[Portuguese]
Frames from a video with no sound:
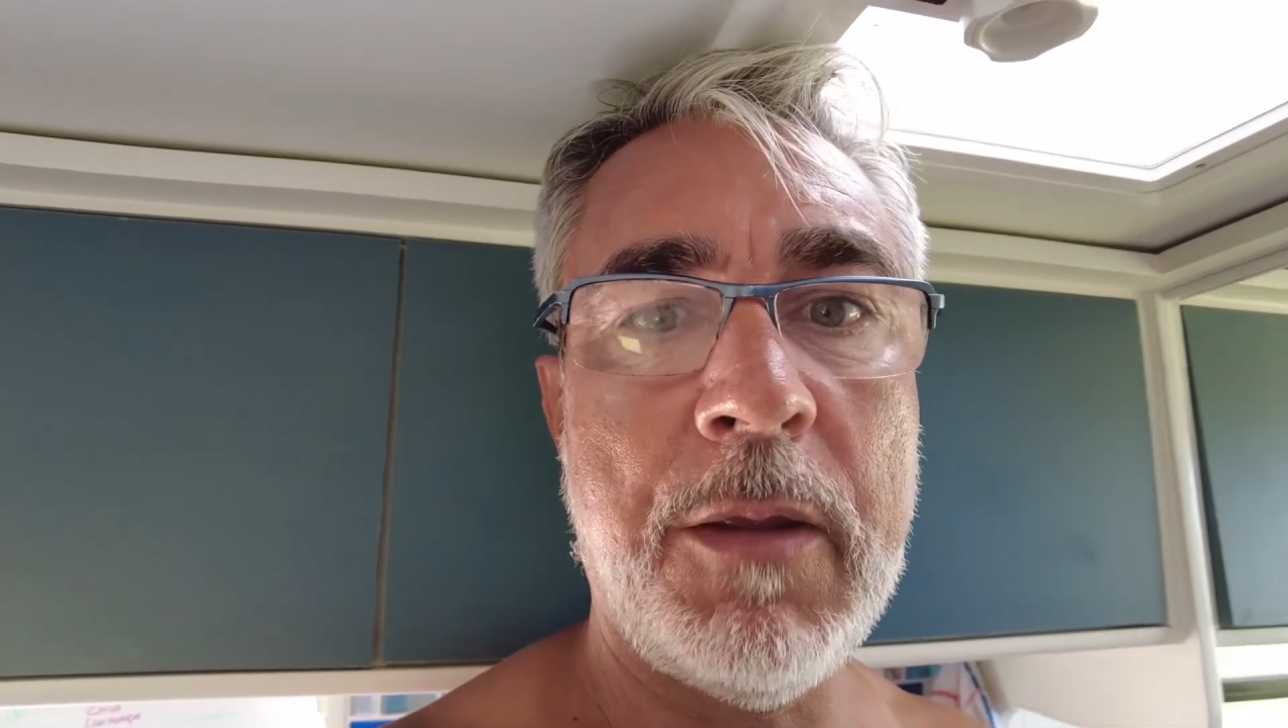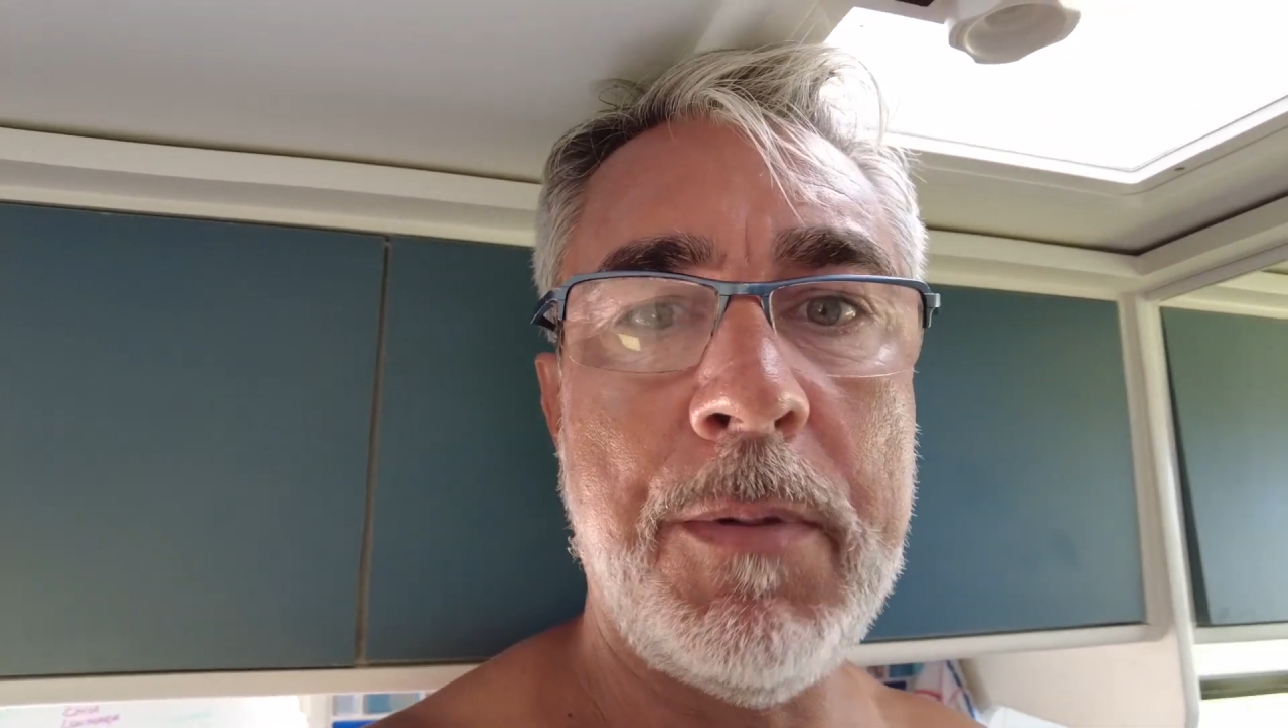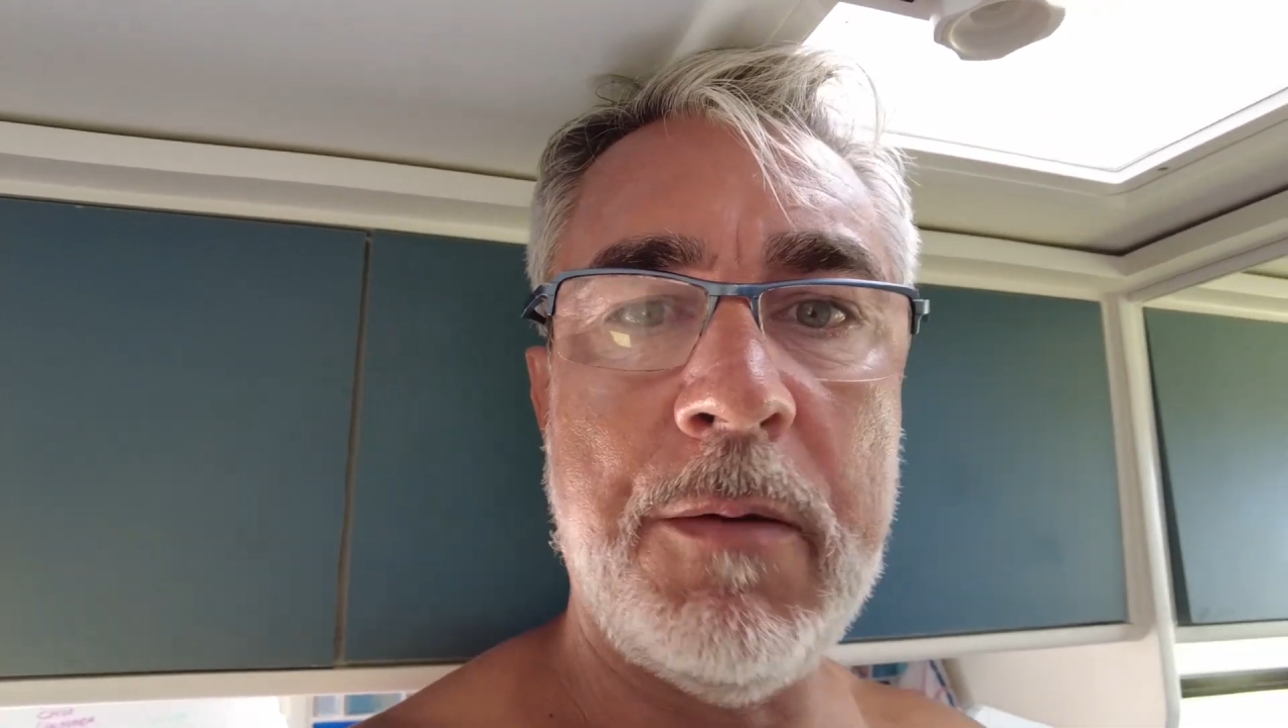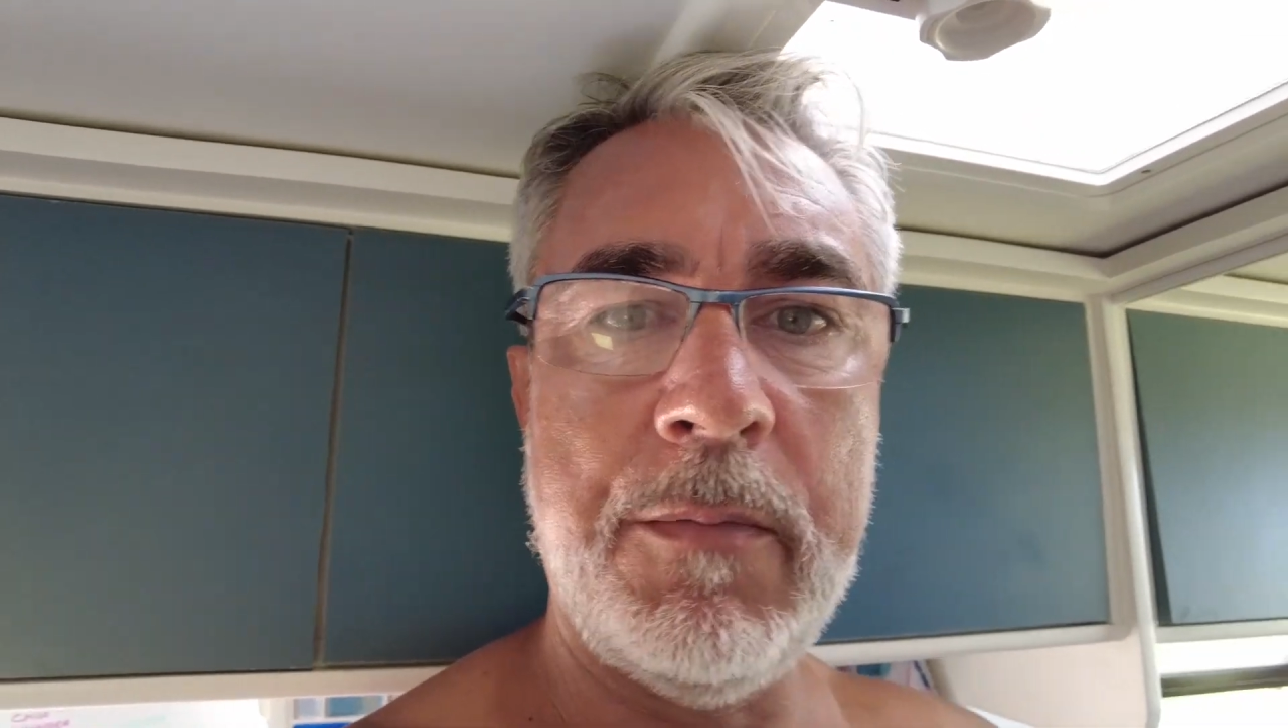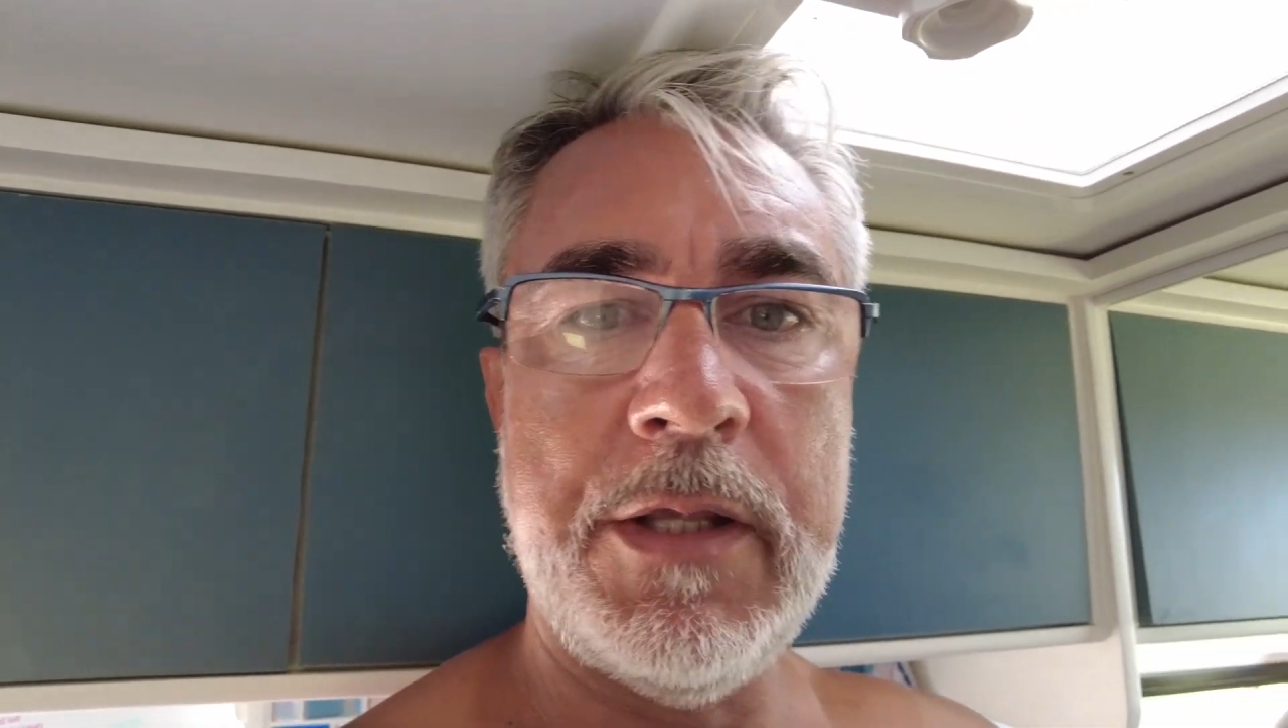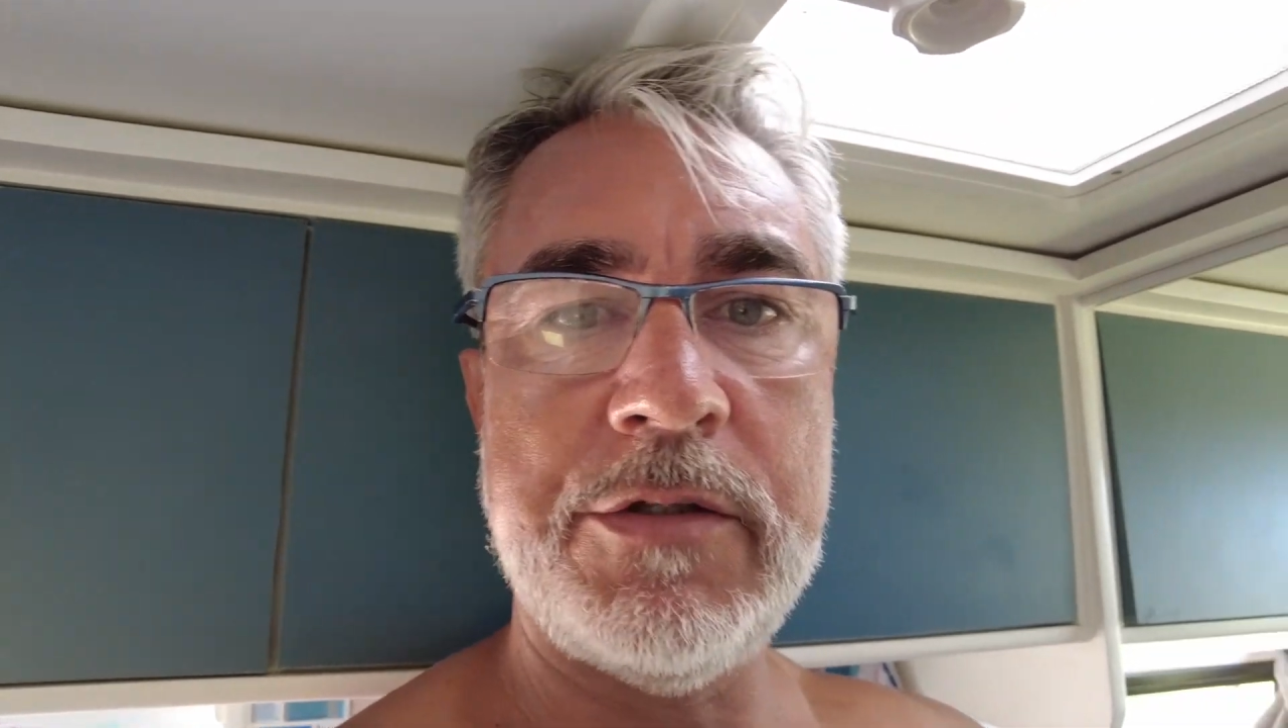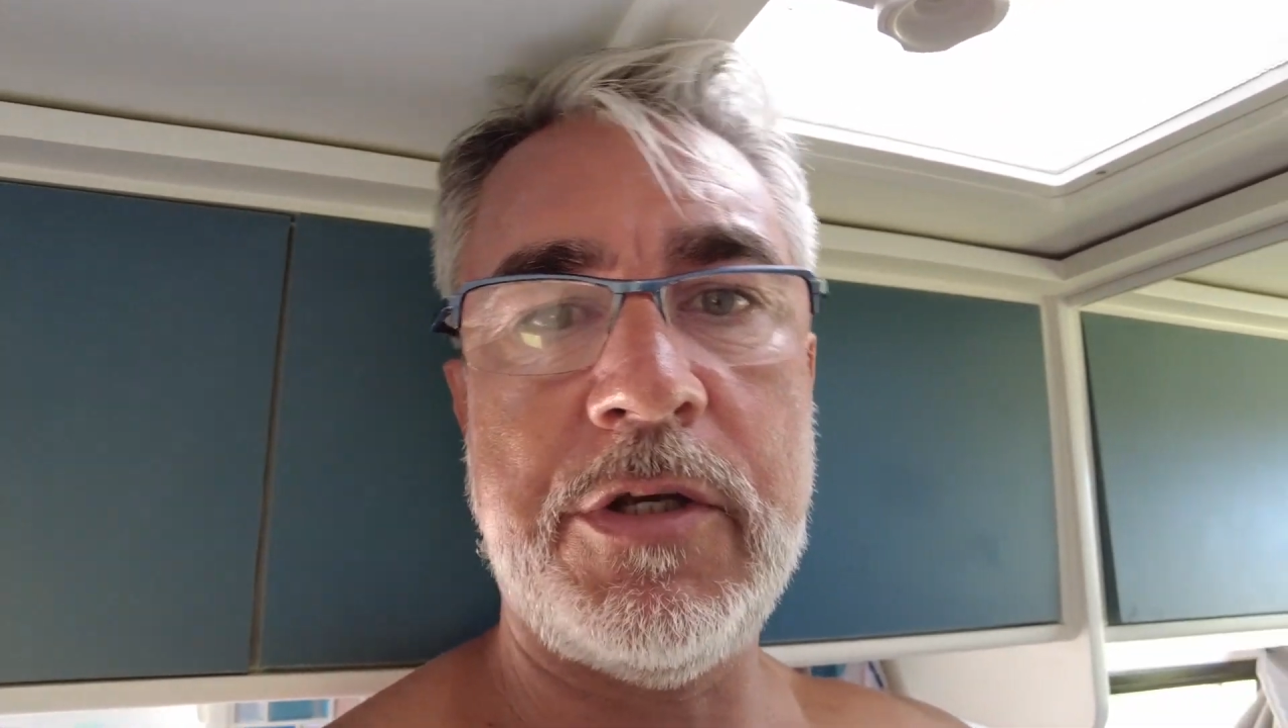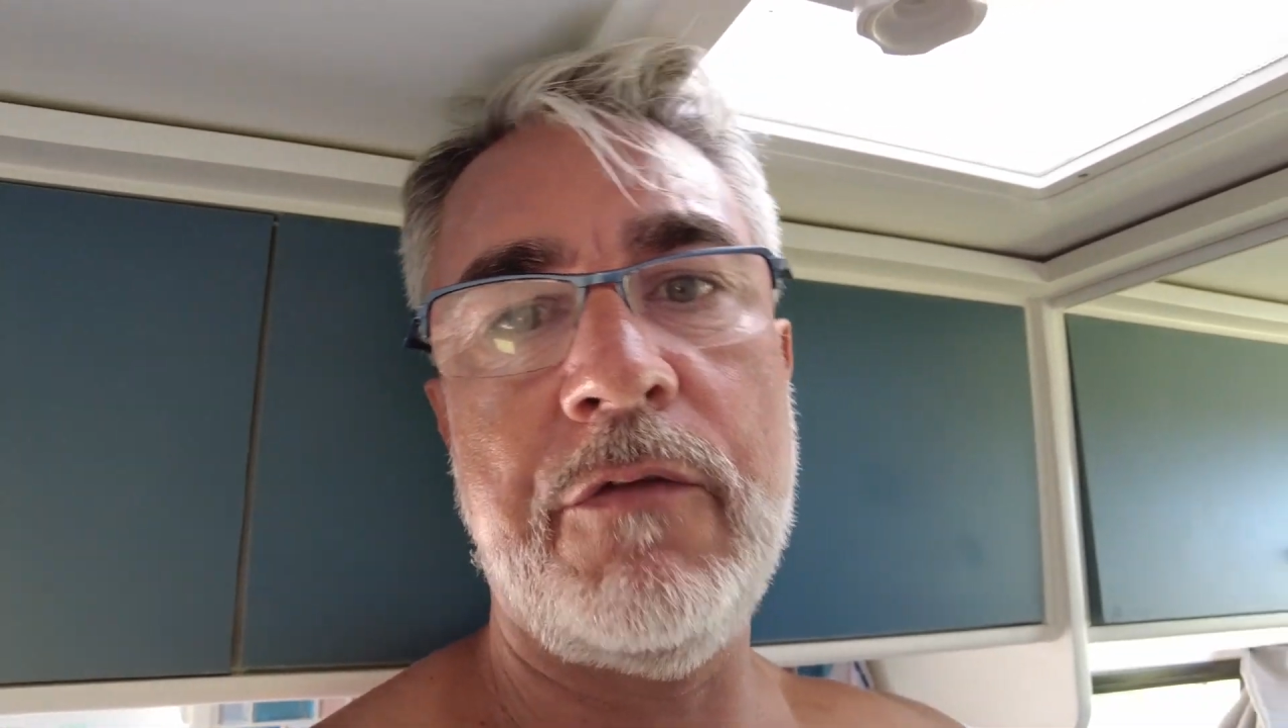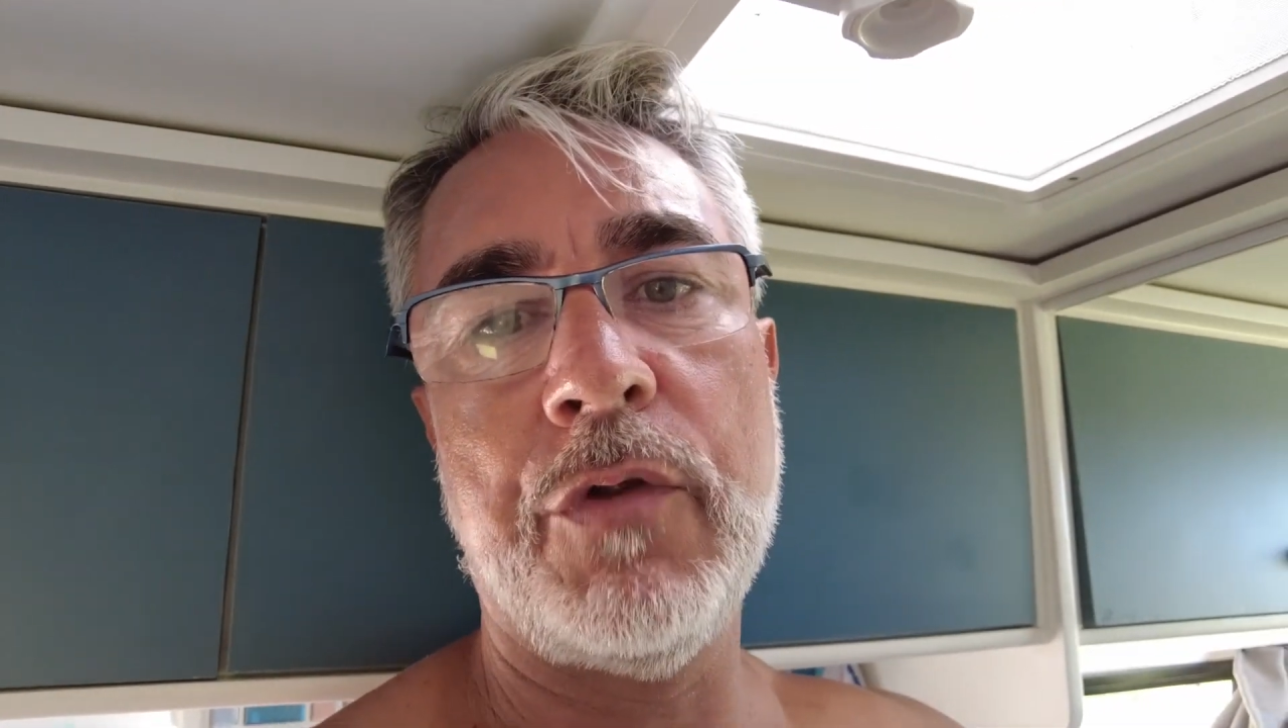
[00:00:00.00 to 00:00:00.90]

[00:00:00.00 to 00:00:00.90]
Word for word: que permite que